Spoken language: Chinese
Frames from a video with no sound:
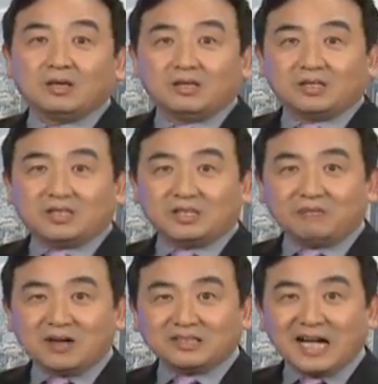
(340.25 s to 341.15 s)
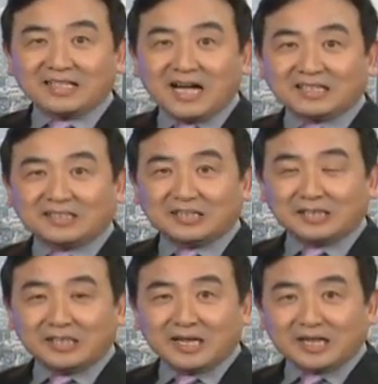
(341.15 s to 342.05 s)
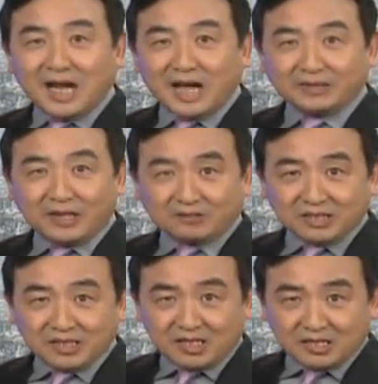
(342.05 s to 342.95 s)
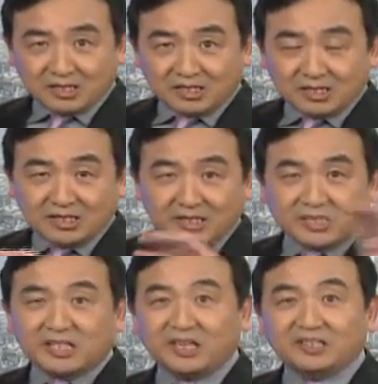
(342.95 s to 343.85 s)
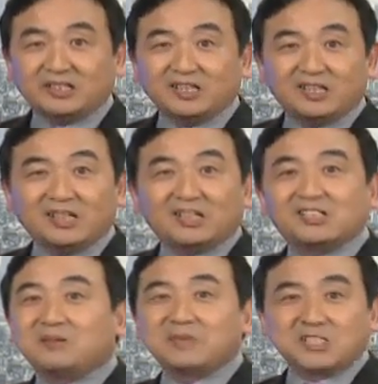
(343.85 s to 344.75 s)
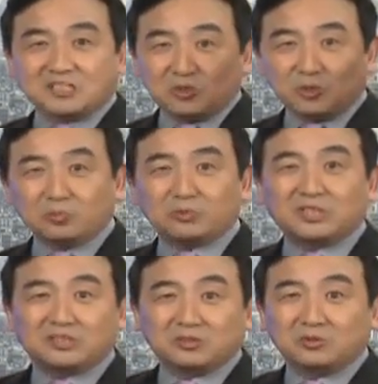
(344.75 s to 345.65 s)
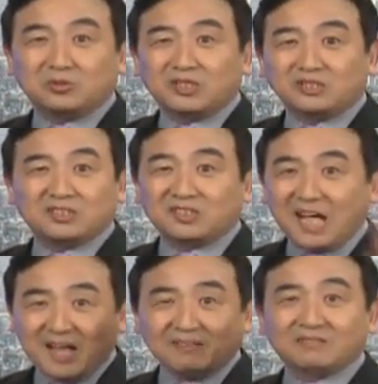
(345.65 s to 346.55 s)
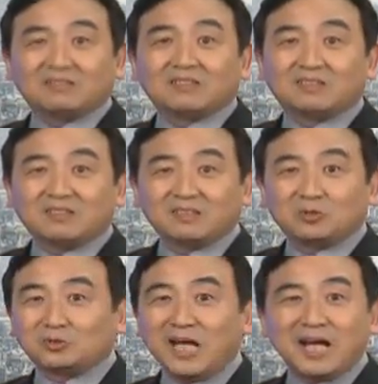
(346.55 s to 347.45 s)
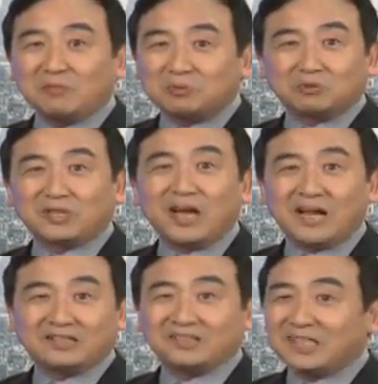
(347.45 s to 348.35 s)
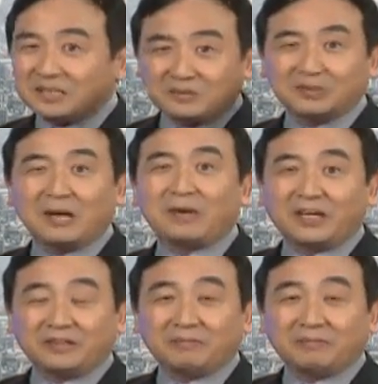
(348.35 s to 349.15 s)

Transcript: 希望大家今天看到的现实的一切，什么政治局不政治局的扯淡，中南海不中南海的瞎扯瞎掰，